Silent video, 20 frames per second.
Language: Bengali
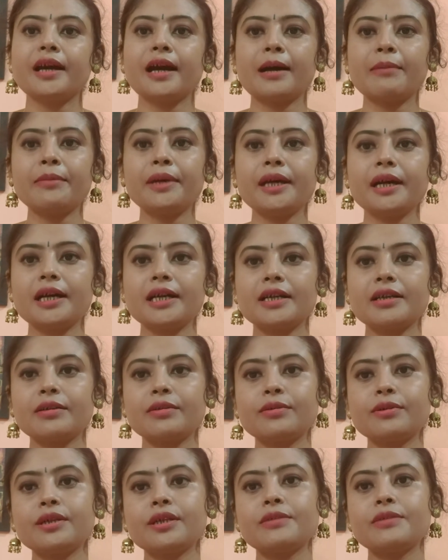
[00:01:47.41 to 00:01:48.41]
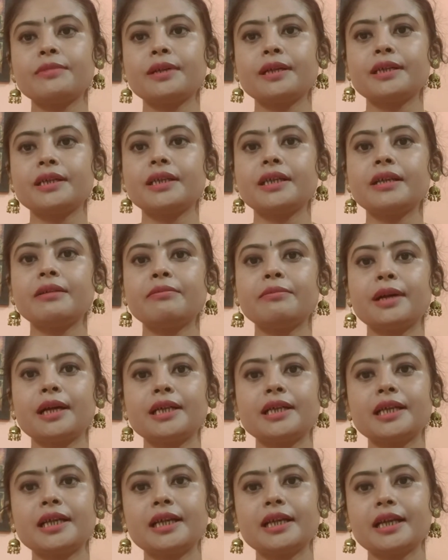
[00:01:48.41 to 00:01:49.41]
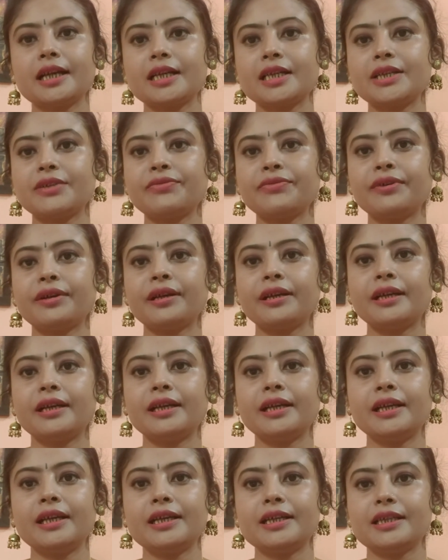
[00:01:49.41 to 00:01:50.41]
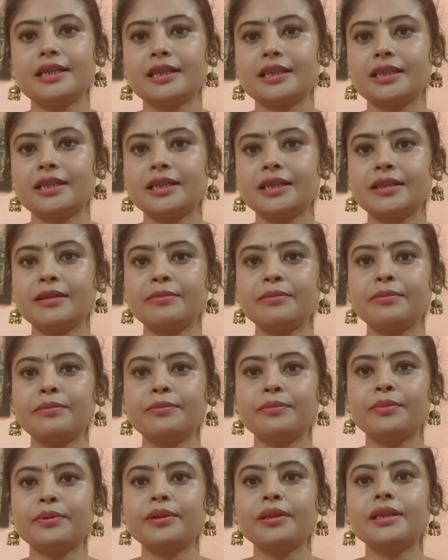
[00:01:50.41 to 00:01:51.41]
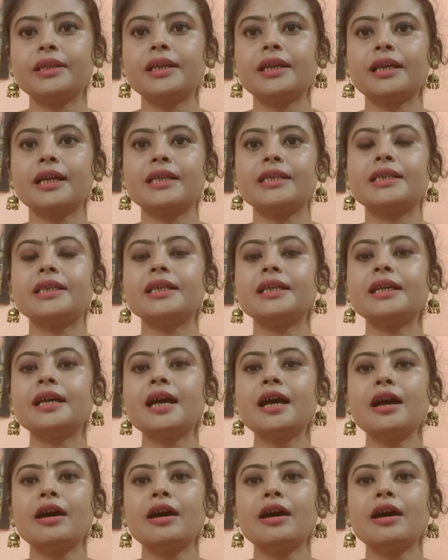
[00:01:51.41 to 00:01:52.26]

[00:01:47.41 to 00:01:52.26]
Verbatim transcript: আমি আগস্ট মাসের মাসিক রাশিফল নিয়ে এসেছি প্রতিটা রাশির